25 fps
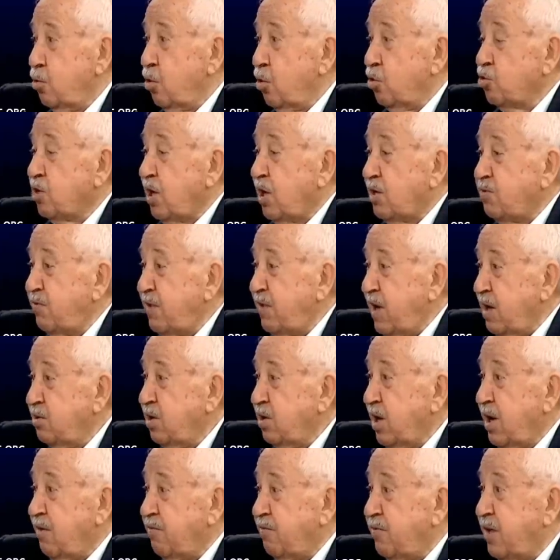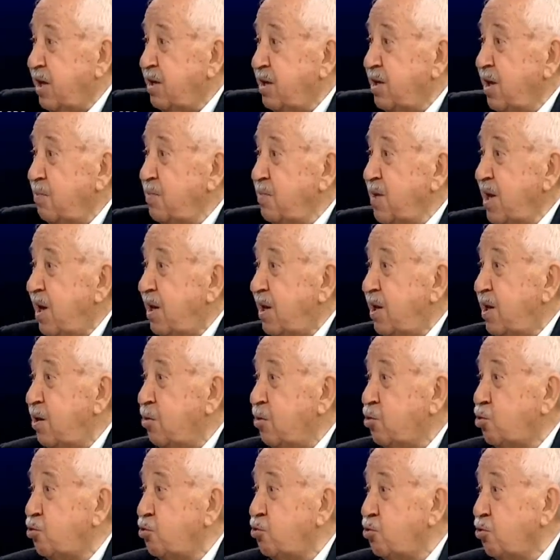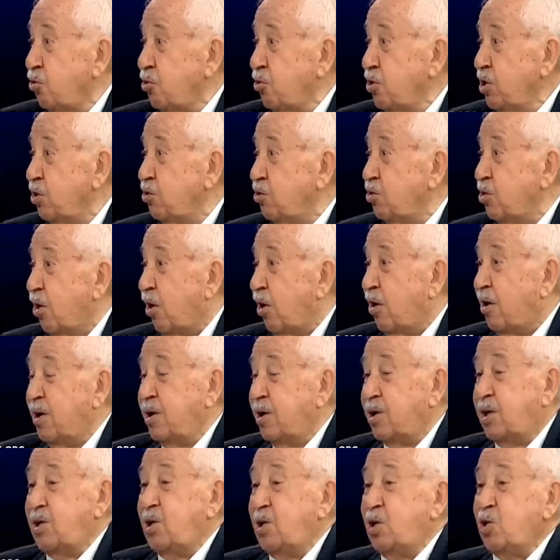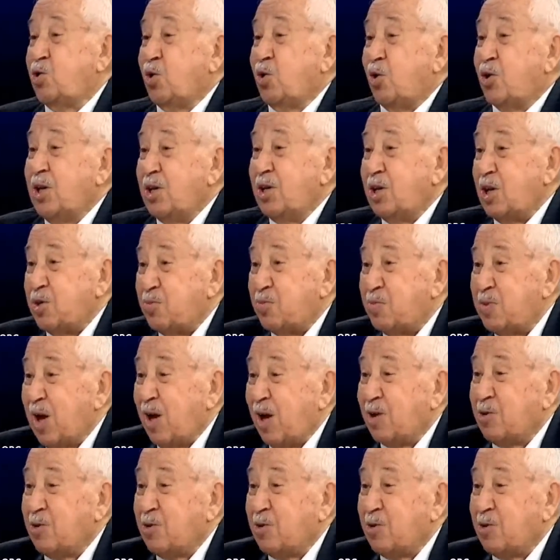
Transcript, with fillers: Yozgat filan taraflarında bir yerlere sürülüyor. gidiş o gidiş bir